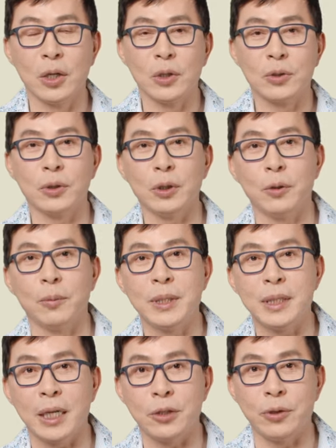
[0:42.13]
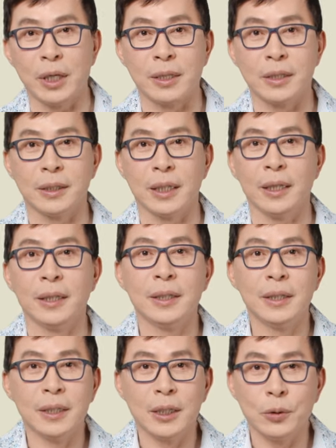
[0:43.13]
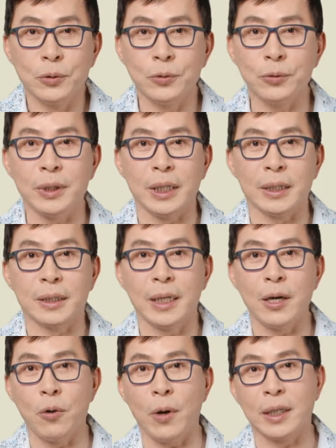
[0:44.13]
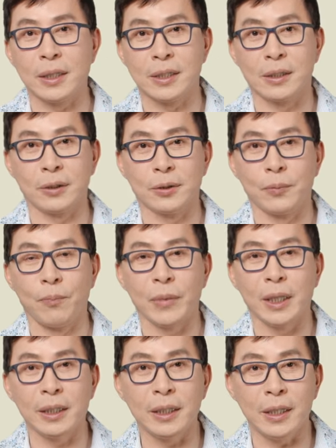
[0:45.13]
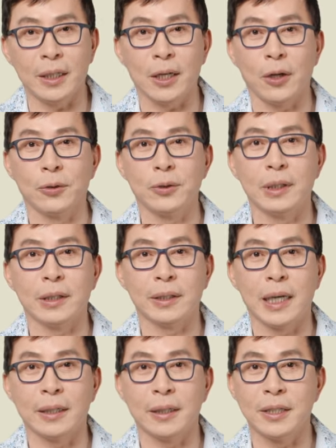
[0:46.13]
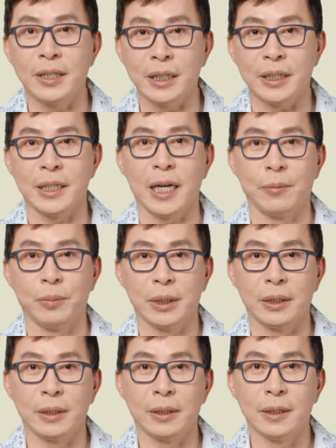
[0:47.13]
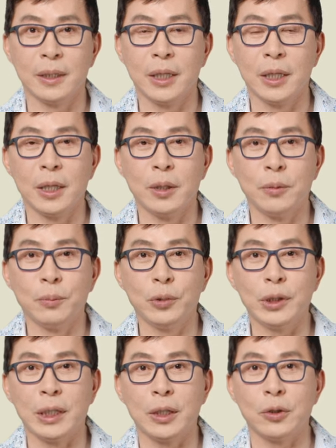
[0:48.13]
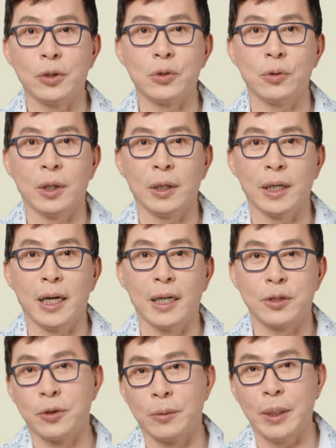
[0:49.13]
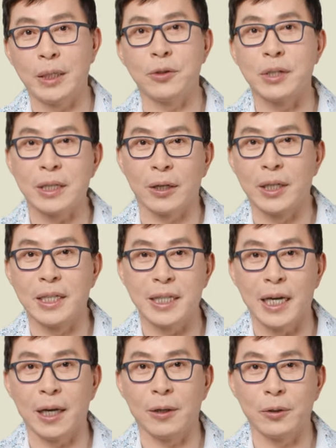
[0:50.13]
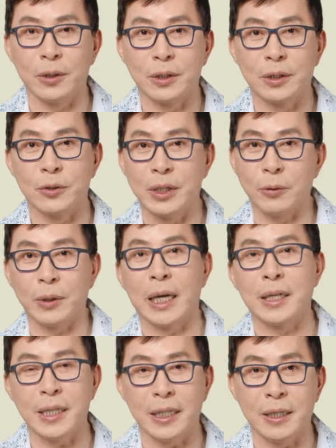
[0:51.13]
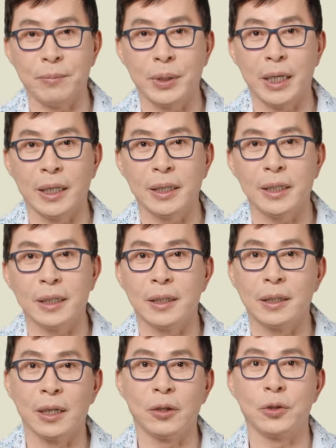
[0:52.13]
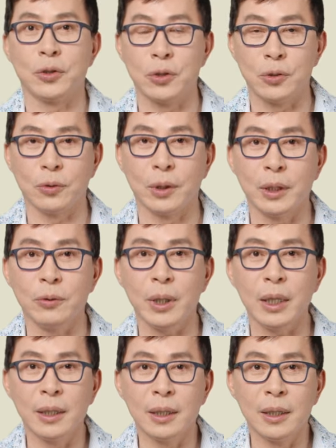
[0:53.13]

所以我们在选择屋顶更换的时候，一定要考虑到它的性价比，不能够说啊随便去找一家，就是因为它价钱便宜，然后去做，因为。